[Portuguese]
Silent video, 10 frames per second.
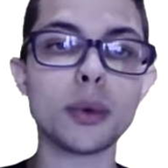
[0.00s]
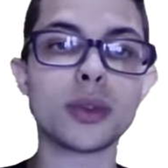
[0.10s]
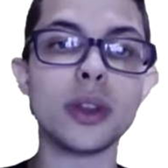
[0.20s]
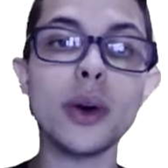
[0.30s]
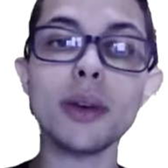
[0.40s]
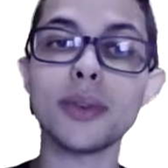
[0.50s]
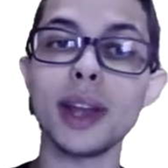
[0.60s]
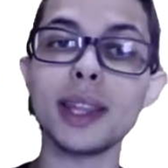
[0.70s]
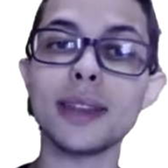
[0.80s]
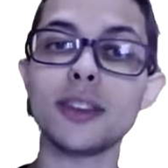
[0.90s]
não é
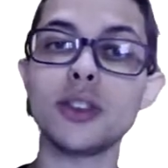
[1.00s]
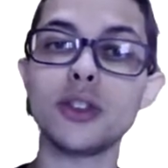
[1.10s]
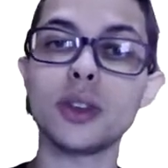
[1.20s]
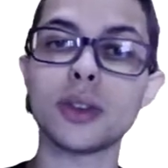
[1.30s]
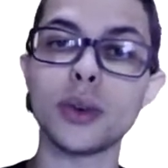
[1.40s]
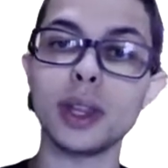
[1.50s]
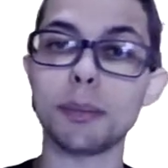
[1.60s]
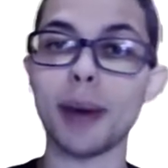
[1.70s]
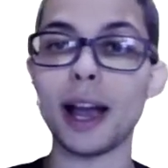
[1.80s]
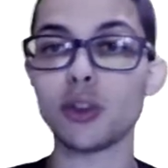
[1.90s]
feita essa distinção entre
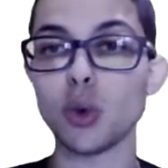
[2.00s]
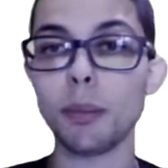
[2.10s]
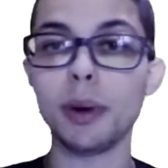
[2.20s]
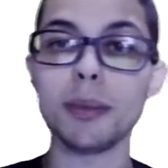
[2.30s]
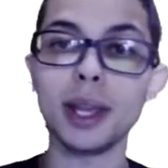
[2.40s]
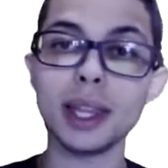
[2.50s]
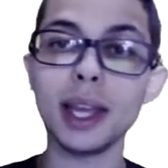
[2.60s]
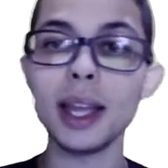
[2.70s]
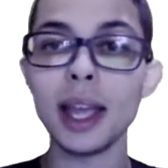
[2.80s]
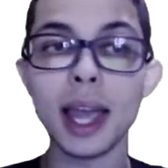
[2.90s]
parte
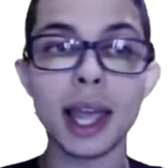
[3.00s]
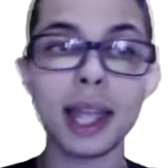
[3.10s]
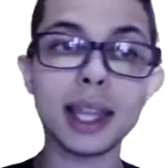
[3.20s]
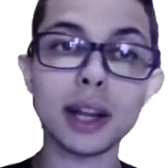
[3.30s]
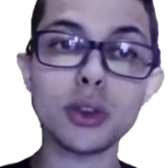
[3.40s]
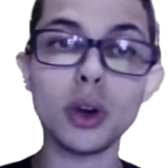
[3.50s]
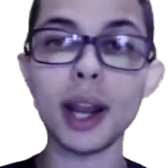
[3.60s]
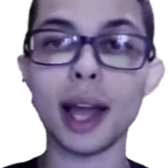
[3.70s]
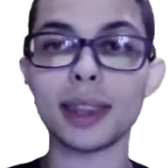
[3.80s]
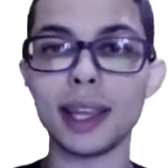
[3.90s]
comprimida
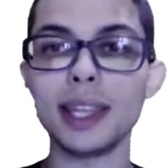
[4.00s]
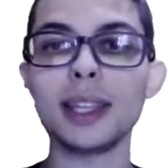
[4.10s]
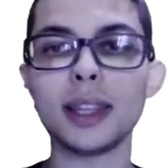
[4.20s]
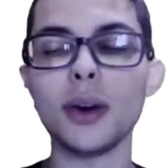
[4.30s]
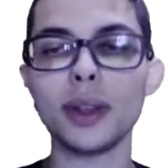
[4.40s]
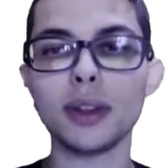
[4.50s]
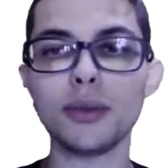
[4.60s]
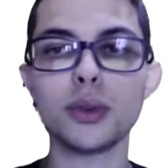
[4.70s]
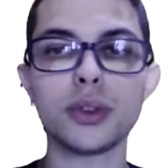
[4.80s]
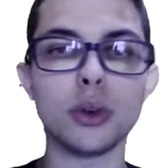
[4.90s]
e e então essa
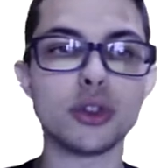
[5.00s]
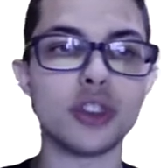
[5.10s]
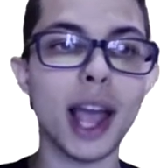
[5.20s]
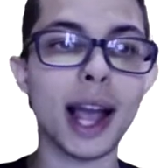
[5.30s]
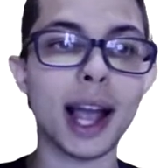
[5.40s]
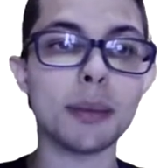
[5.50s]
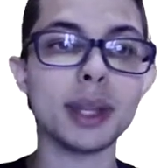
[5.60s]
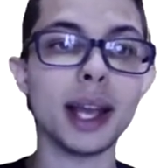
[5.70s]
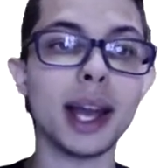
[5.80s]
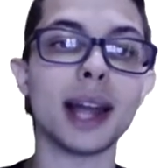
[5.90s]
função g acaba
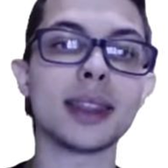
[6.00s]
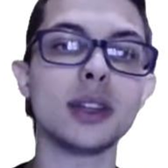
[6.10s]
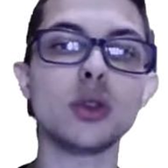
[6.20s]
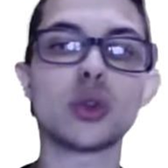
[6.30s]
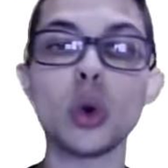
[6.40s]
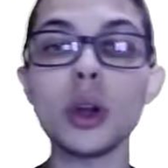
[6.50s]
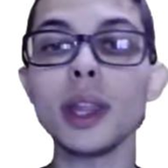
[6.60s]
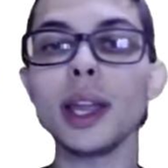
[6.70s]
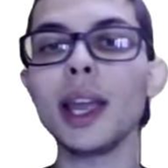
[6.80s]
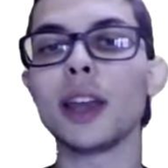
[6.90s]
degradando toda a
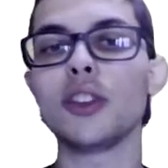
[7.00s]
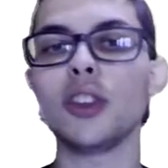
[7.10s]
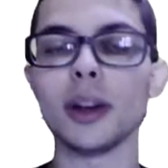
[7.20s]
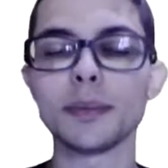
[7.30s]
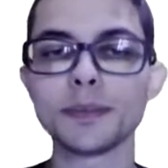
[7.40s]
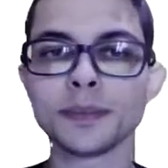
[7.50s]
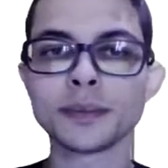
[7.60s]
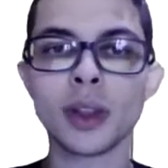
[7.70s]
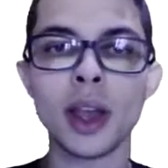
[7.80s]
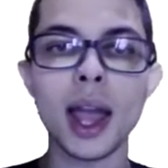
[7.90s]
energia.
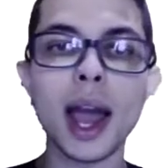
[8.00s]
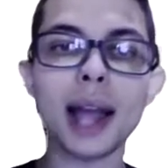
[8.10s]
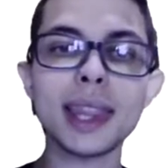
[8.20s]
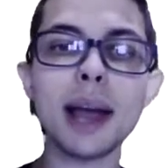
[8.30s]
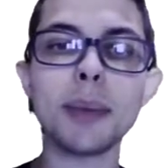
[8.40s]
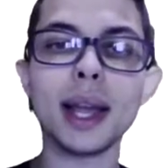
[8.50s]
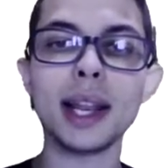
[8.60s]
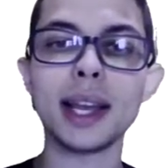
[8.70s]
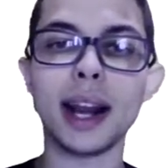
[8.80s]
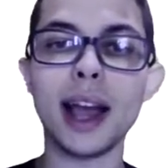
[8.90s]
A tabela e
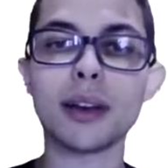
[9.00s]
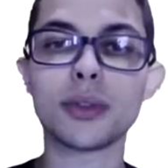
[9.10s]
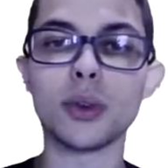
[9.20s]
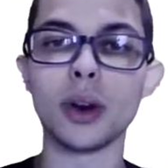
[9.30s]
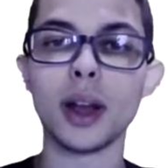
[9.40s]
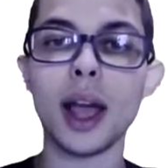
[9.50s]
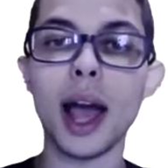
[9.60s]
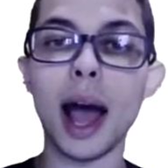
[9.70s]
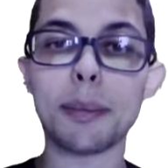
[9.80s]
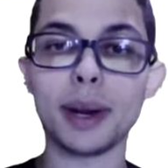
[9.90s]
gráfico
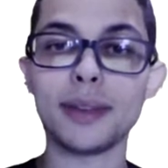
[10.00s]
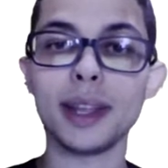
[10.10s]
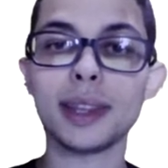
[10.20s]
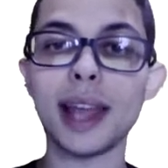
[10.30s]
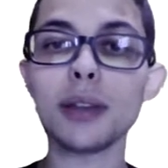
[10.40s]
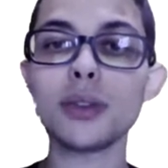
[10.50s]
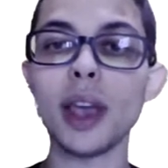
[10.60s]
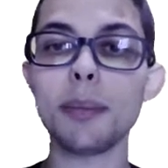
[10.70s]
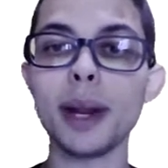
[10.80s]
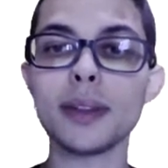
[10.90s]
apresentados
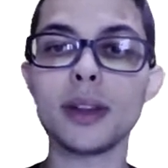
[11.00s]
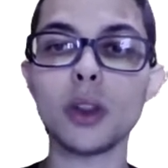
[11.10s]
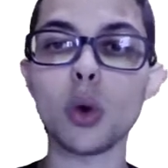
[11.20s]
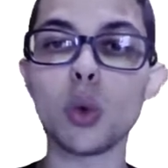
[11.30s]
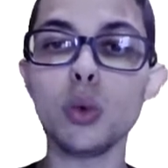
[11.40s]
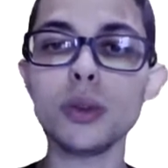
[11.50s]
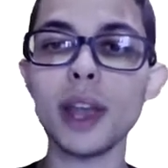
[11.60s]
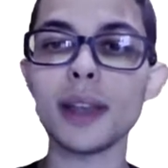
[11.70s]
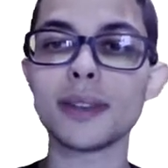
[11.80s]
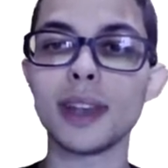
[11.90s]
representam alguns
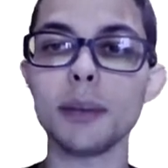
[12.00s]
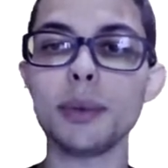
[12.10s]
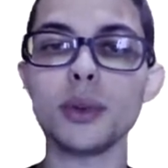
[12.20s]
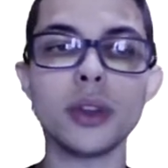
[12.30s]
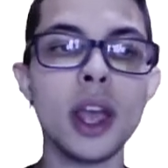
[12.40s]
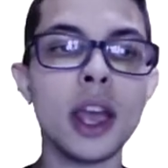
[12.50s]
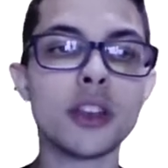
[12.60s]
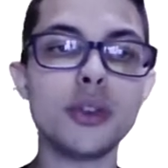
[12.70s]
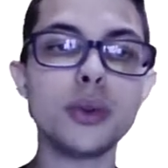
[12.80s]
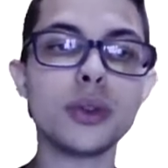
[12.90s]
exemplos de
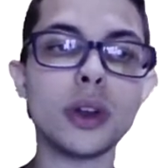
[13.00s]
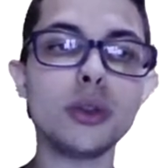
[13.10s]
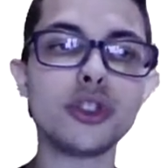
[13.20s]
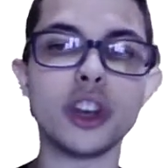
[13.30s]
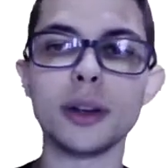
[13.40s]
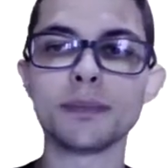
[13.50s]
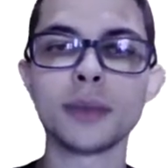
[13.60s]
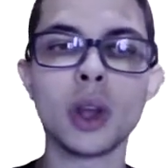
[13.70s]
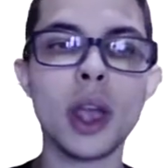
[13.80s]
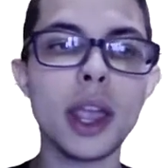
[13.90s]
função g,
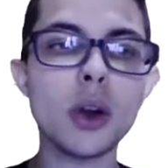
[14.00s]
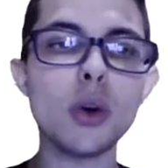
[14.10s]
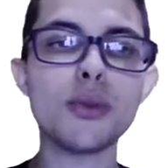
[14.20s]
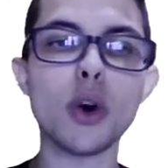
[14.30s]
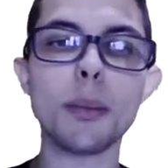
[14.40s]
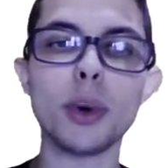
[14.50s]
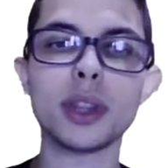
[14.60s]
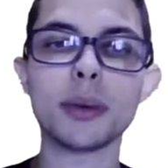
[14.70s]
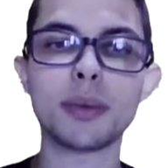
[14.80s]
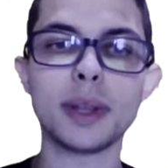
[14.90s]
e conforme
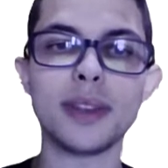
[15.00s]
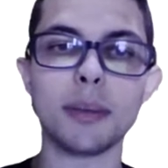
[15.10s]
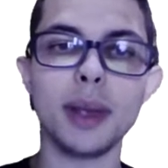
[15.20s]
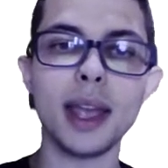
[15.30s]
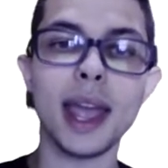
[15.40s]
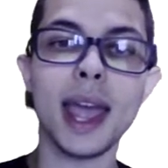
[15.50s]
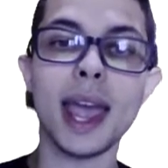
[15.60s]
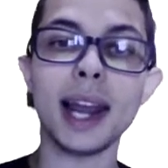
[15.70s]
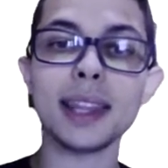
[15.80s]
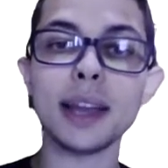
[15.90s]
podemos perceber,
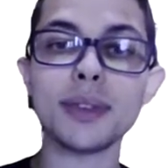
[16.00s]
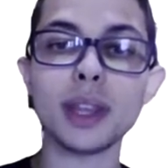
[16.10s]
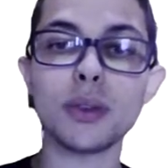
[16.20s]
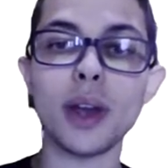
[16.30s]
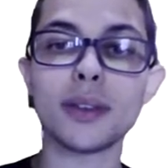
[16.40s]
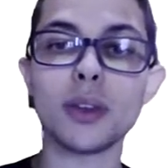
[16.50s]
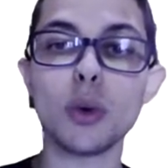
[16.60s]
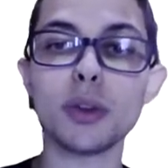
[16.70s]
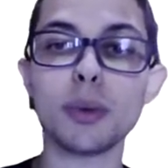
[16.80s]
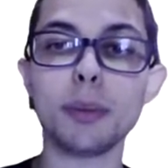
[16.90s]
ela deve satisfazer
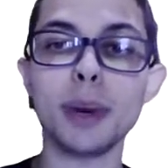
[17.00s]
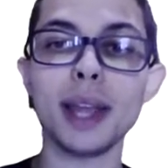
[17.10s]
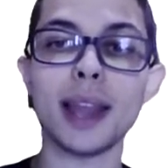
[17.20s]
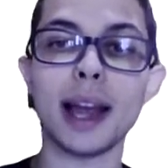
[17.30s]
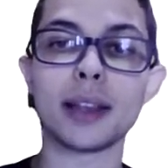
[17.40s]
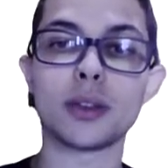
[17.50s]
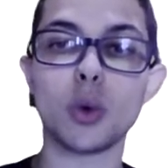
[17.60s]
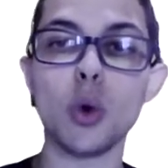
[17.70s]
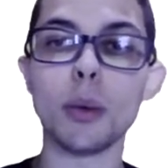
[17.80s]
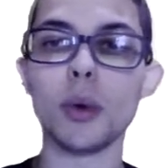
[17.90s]
algumas propriedades,
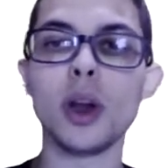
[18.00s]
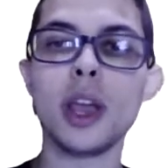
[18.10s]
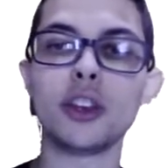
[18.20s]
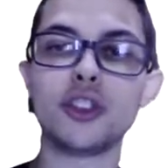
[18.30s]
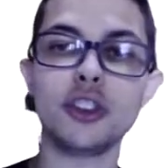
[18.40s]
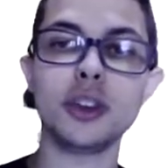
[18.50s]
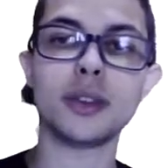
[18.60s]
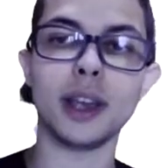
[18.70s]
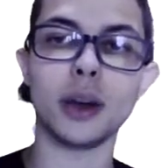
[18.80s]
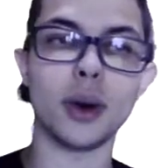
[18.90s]
como g de
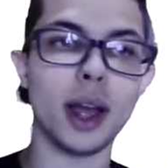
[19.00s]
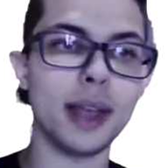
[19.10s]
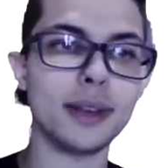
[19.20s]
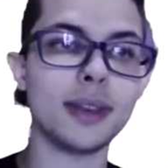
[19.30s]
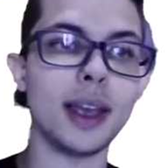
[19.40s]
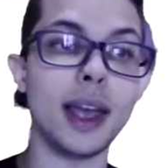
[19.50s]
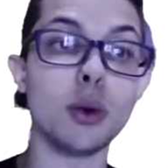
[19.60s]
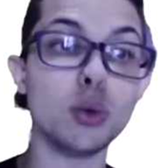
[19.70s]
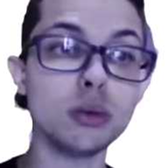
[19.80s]
0 é 1, é